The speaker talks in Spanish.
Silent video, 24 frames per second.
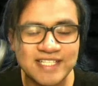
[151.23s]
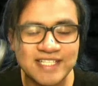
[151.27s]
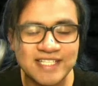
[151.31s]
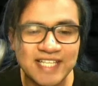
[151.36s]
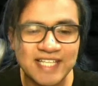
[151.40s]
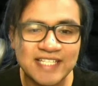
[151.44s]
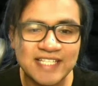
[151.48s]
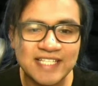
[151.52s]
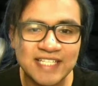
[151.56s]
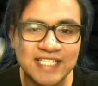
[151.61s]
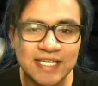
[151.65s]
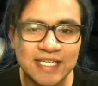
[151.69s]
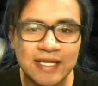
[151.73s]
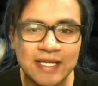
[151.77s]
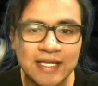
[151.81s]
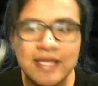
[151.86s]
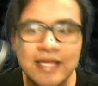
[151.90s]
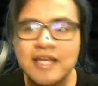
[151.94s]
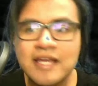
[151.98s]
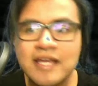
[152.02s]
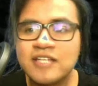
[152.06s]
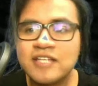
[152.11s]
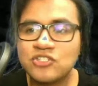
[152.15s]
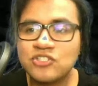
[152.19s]
así que
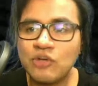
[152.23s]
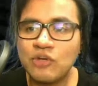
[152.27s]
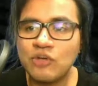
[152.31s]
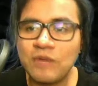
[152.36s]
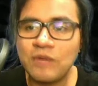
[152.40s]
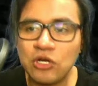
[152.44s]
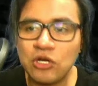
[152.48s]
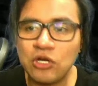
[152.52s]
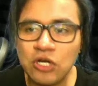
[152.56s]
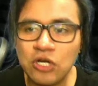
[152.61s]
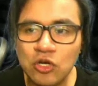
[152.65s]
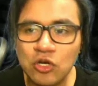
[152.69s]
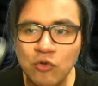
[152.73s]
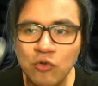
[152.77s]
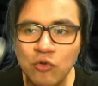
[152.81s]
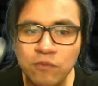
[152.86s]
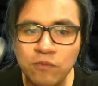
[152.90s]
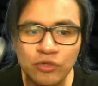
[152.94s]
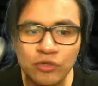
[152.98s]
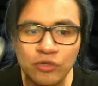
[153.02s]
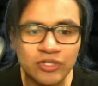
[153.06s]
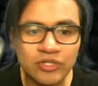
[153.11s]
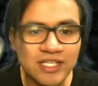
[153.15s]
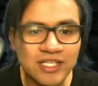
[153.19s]
yo mejor la ocupo
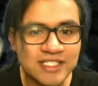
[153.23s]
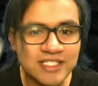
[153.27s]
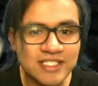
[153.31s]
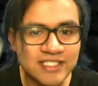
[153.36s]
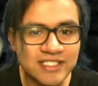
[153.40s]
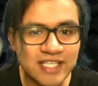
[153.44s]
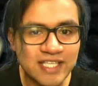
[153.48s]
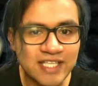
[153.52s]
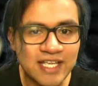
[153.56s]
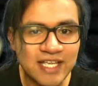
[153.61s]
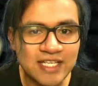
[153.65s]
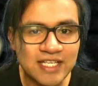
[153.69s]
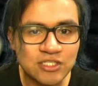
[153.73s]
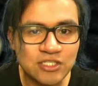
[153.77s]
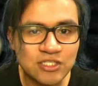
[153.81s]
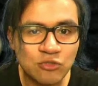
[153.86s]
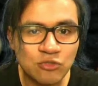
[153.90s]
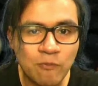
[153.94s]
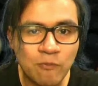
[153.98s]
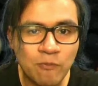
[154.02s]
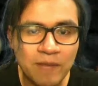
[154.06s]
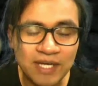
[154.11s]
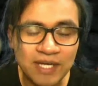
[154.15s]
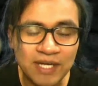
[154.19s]
desde su
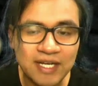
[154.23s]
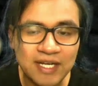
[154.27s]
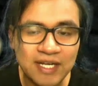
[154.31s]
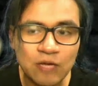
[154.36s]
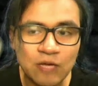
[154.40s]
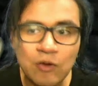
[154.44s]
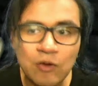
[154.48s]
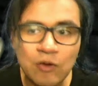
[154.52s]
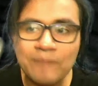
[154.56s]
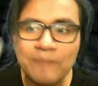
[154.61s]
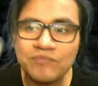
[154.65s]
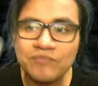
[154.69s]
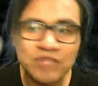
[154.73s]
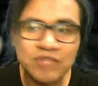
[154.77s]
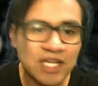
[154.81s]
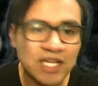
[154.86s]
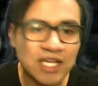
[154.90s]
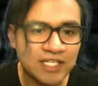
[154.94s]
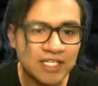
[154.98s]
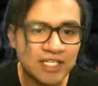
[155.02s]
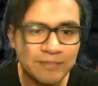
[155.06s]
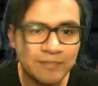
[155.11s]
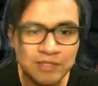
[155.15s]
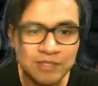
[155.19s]
página web, aquí
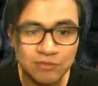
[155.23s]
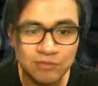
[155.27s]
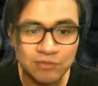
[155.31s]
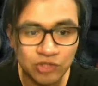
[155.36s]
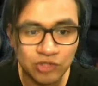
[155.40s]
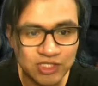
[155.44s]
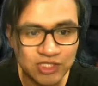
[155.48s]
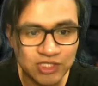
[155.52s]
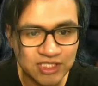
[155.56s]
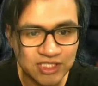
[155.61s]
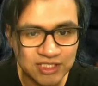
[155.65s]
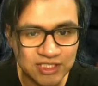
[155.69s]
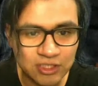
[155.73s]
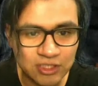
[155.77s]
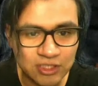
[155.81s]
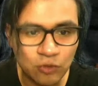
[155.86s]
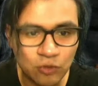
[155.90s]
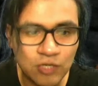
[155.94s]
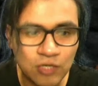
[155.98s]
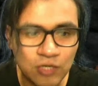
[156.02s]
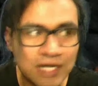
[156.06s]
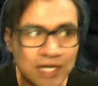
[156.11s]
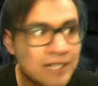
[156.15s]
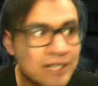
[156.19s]
mismo desde el
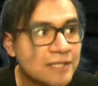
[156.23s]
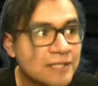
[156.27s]
celular.